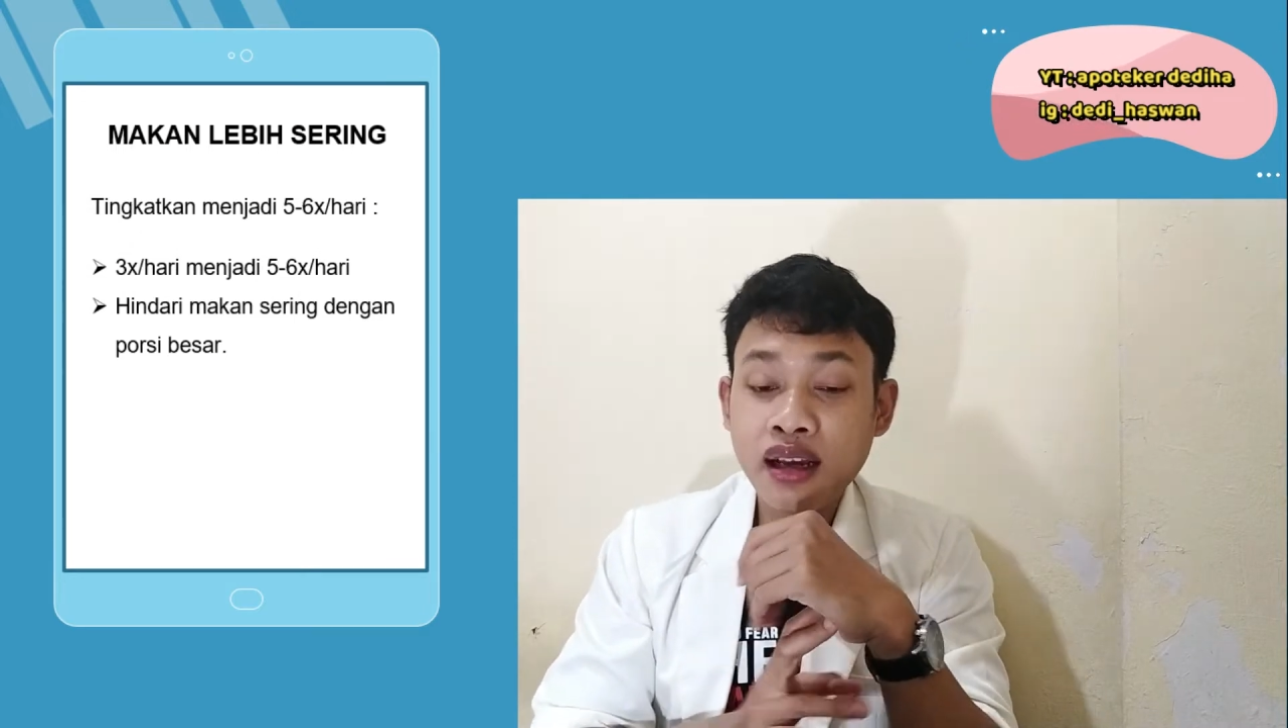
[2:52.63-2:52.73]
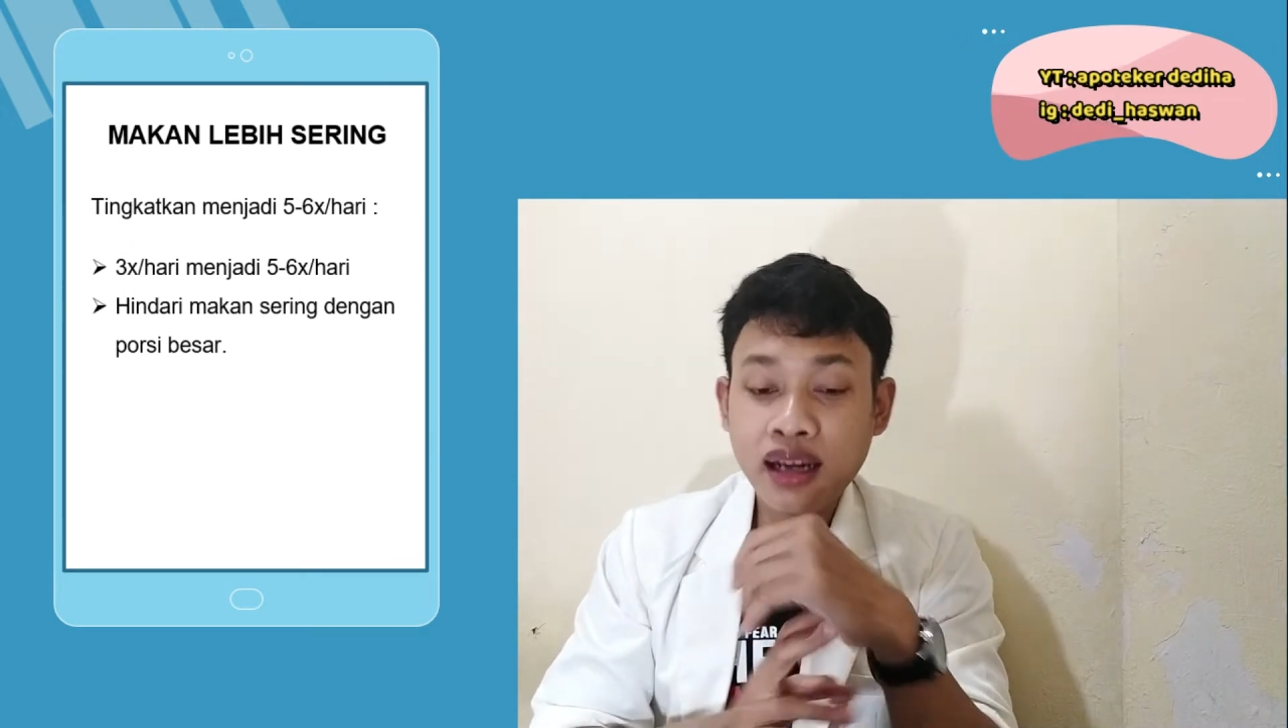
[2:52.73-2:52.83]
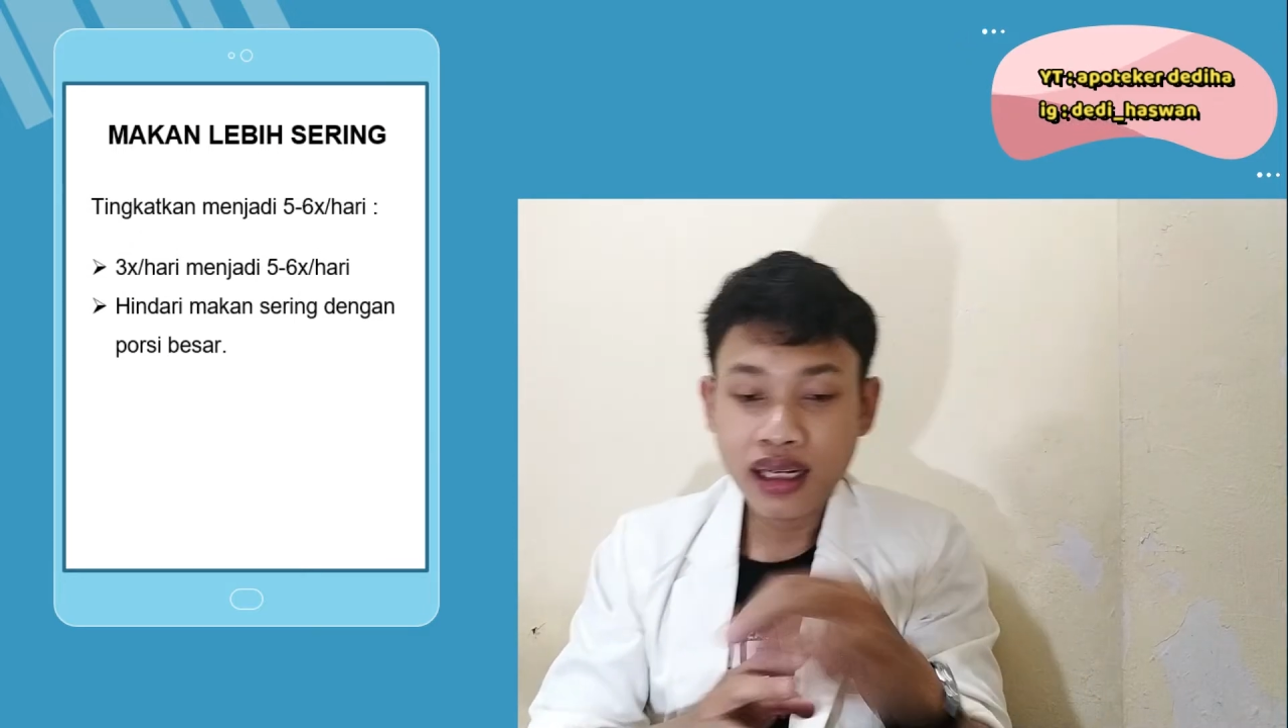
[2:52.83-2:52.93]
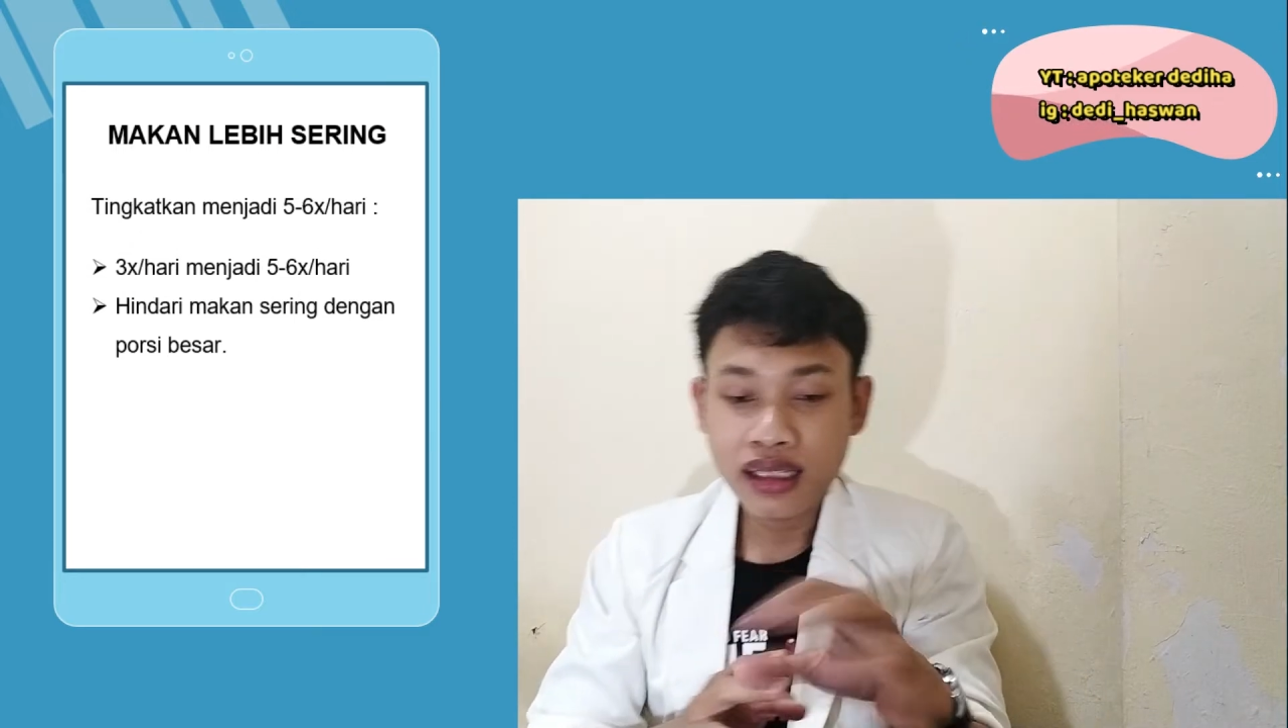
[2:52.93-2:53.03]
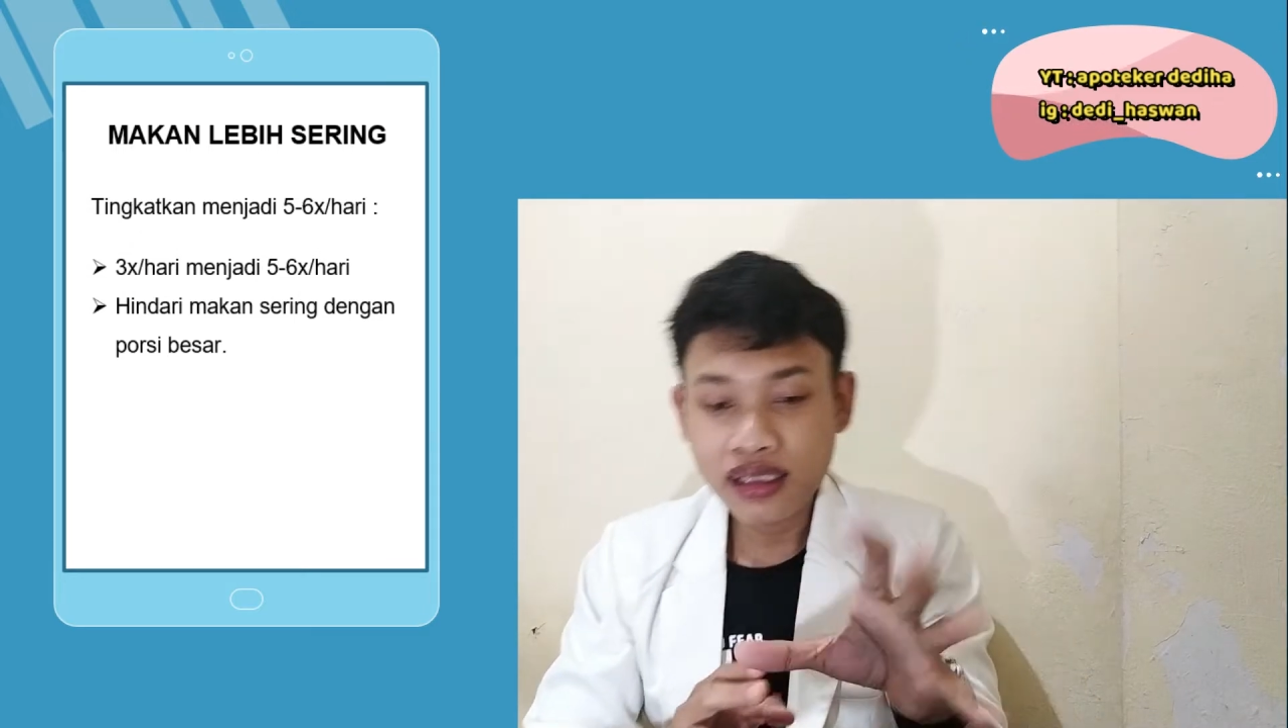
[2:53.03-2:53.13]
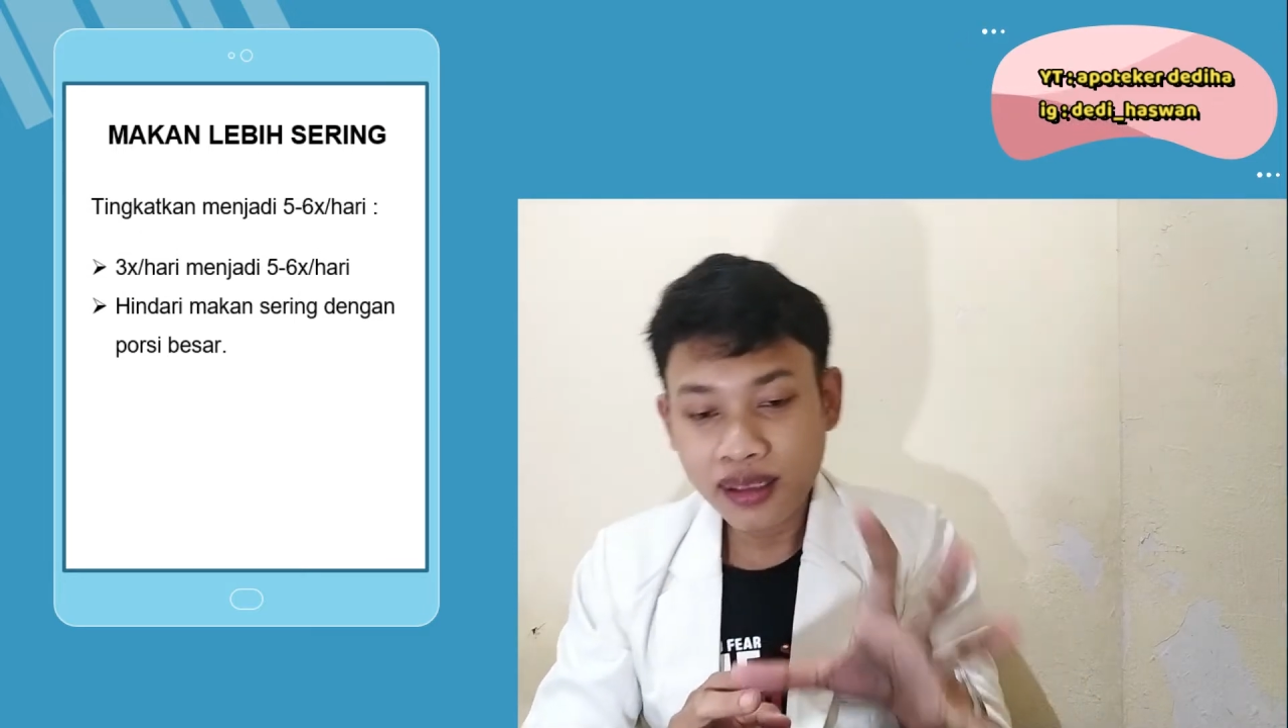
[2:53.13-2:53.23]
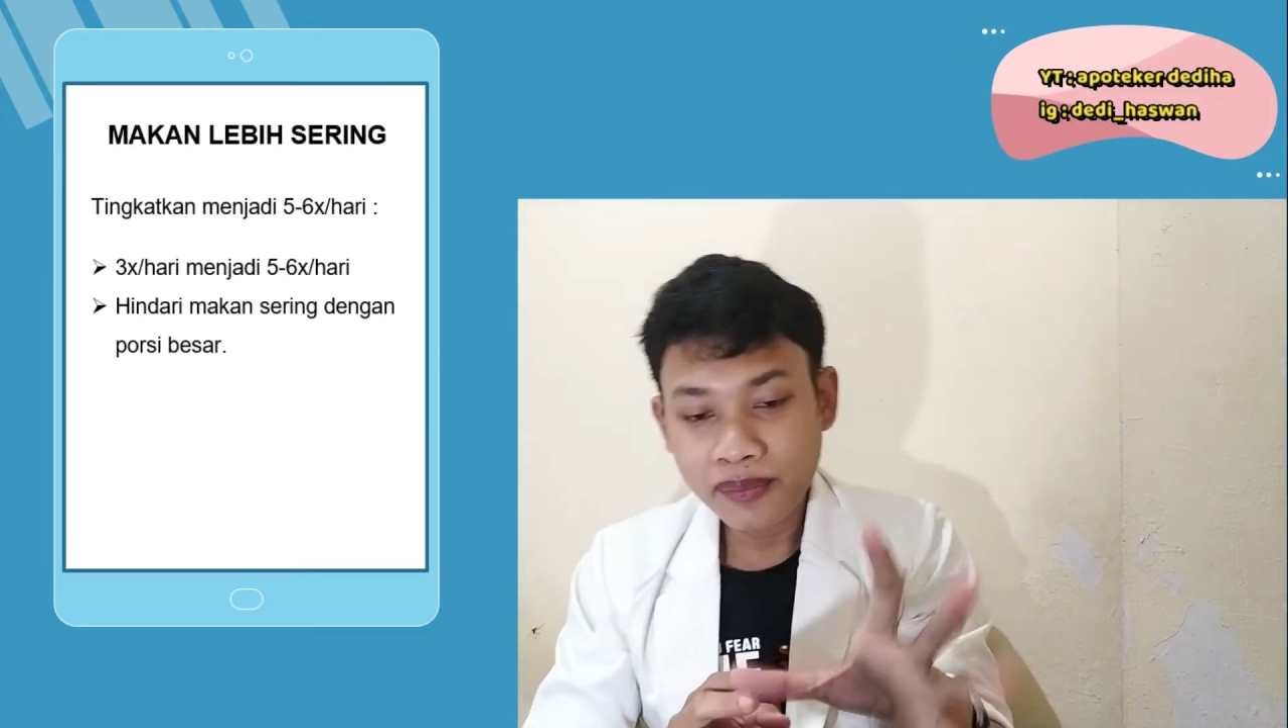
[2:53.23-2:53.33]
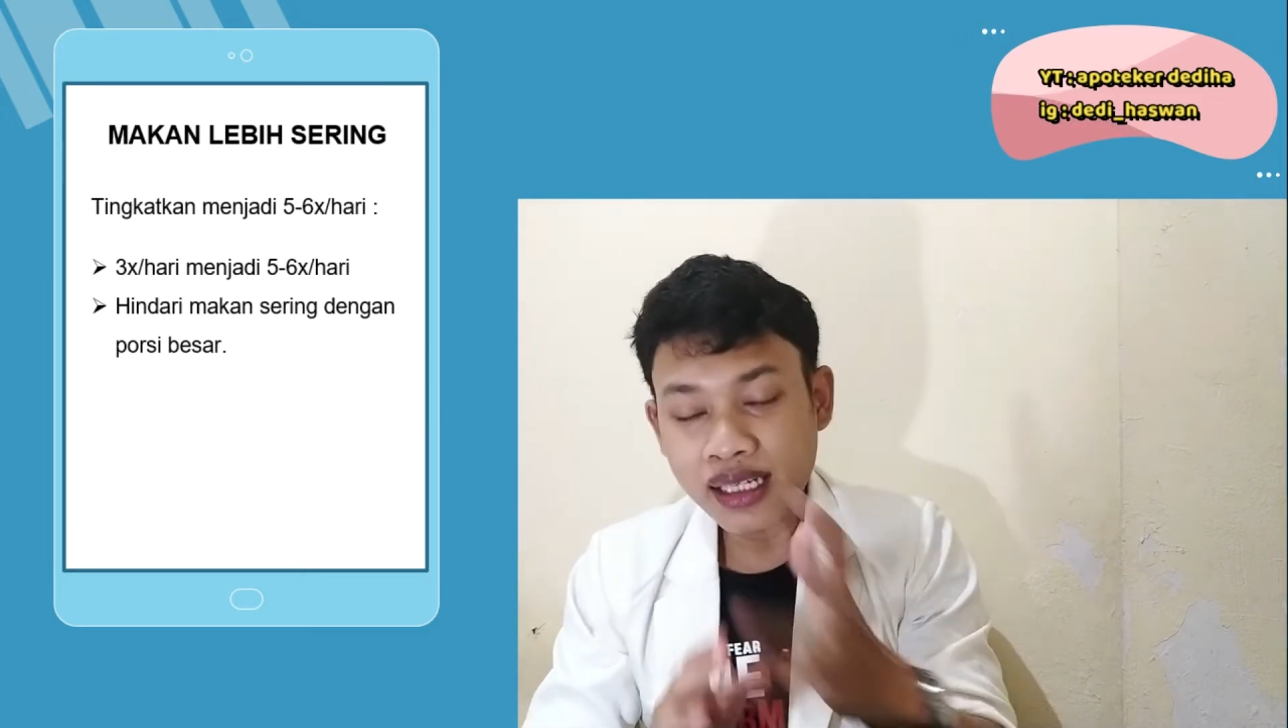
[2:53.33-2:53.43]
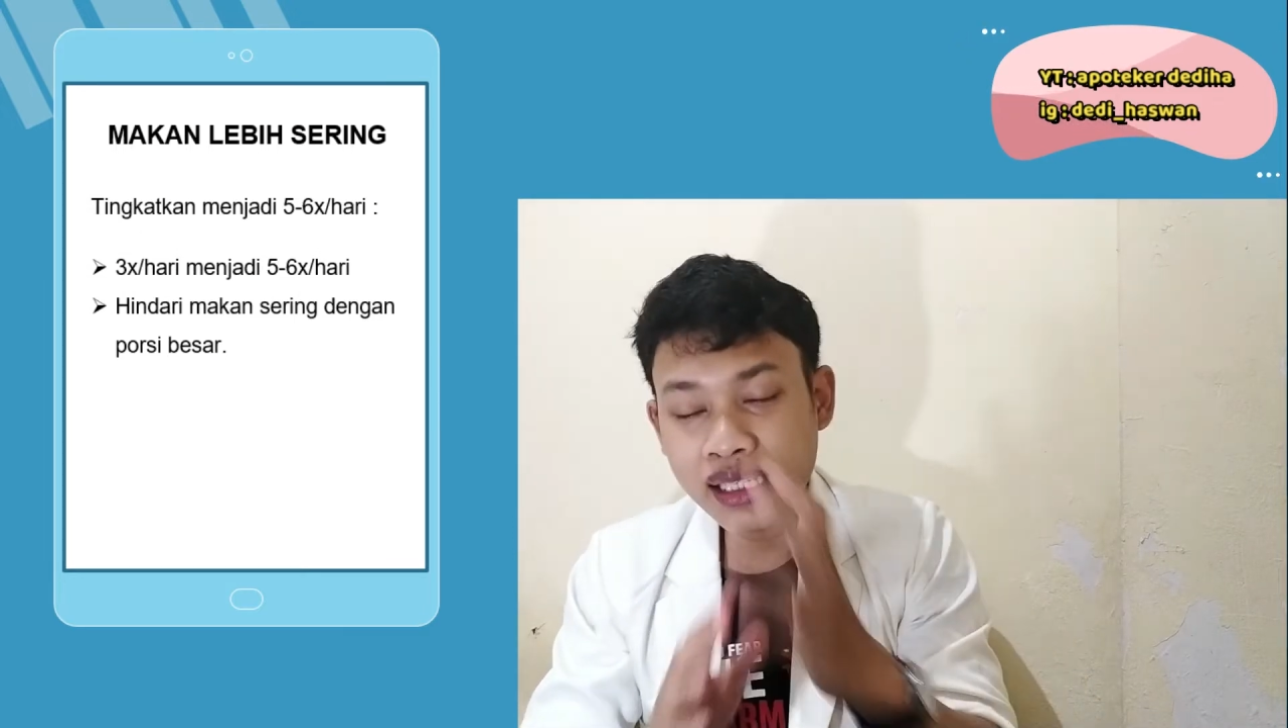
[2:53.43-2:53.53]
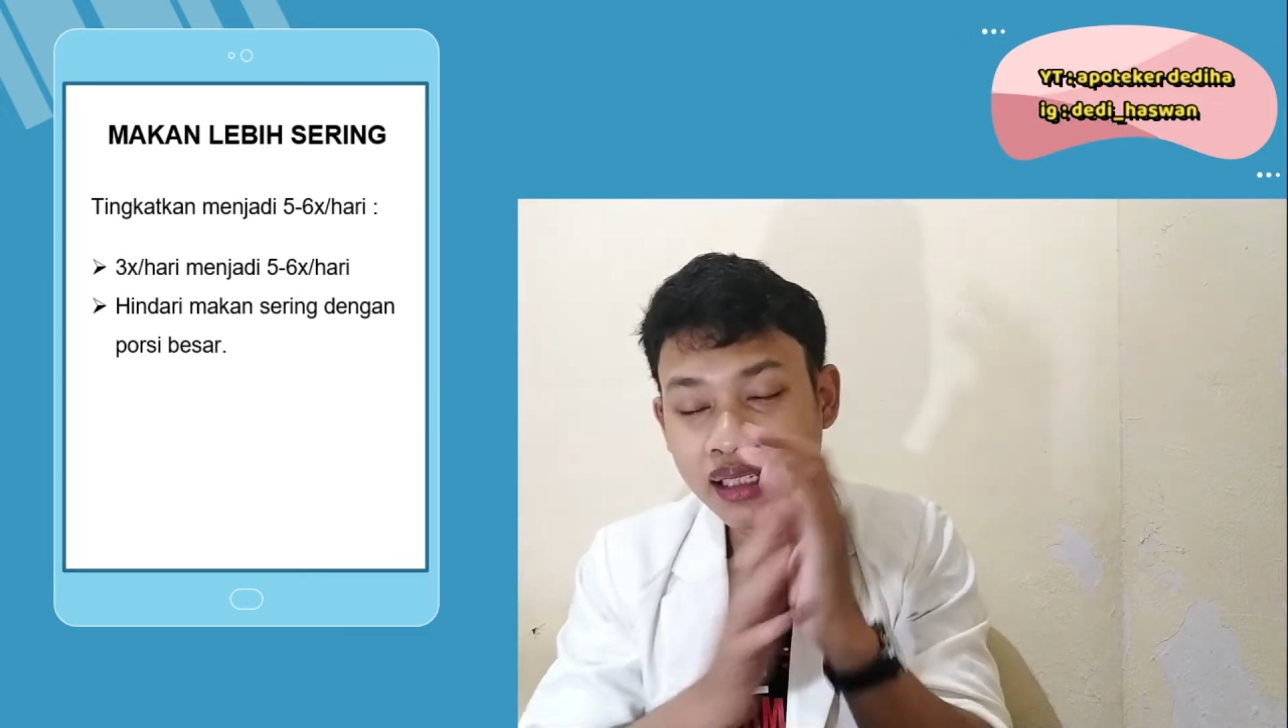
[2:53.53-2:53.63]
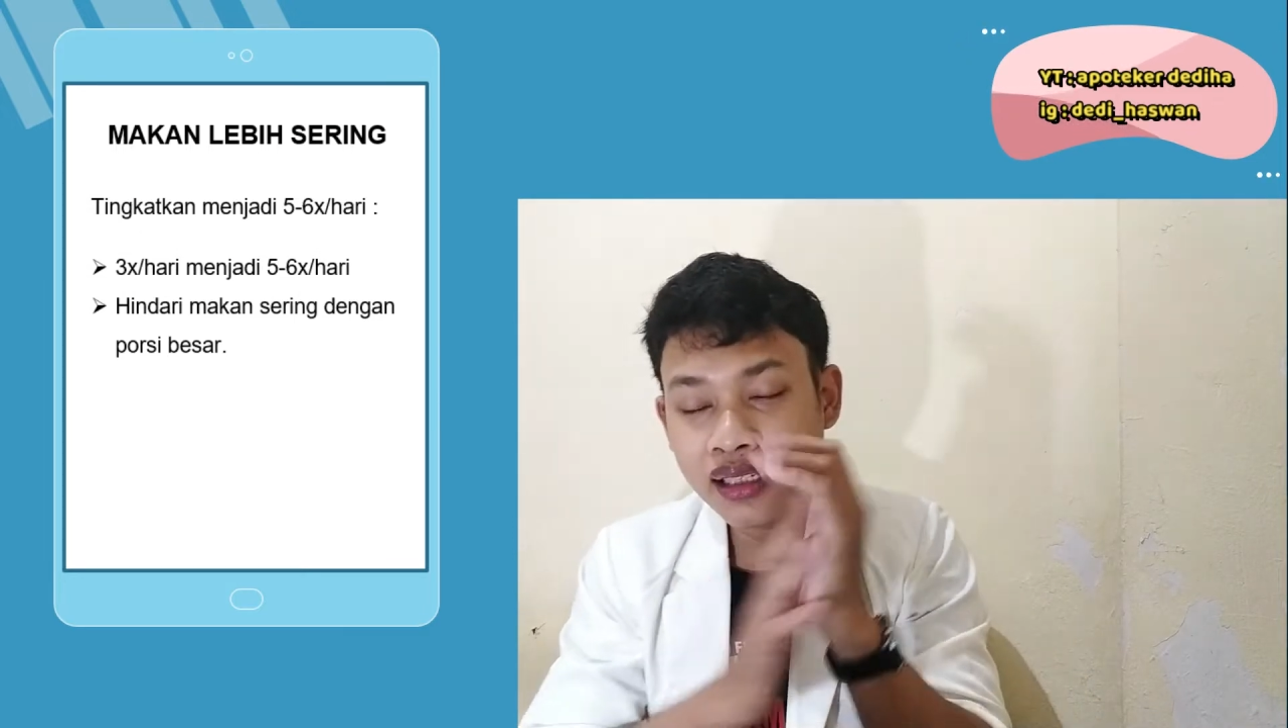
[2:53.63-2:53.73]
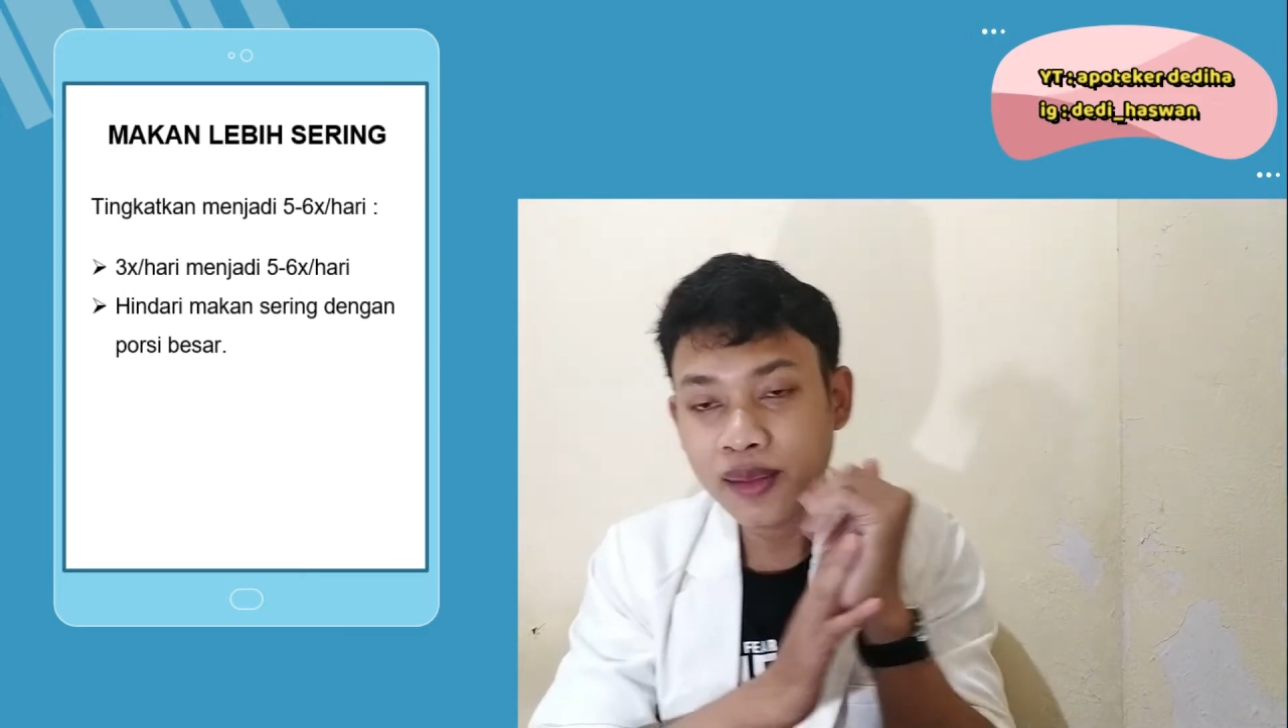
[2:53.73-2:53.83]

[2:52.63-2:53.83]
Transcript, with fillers: Akan tetapi di sini